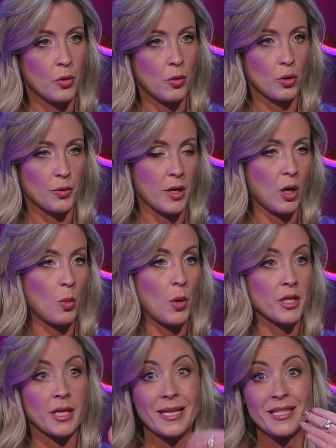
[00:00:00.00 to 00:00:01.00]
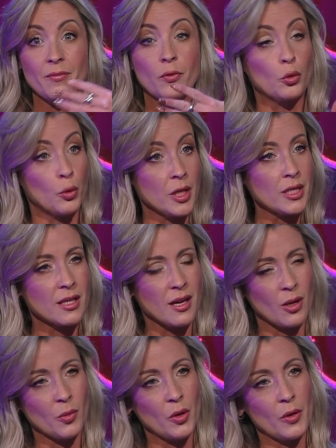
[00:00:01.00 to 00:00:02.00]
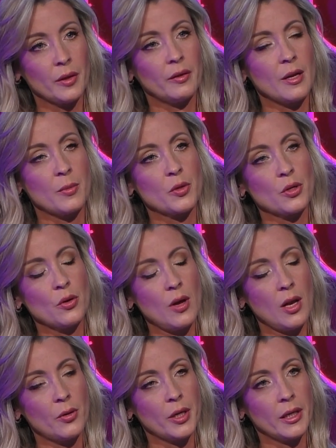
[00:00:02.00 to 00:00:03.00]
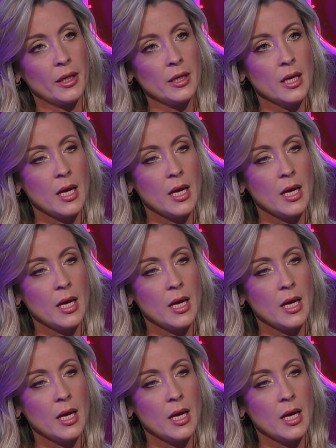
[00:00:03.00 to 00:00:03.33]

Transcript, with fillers: pues suena como casi futurista, como lo decíamos ¿no? al origen.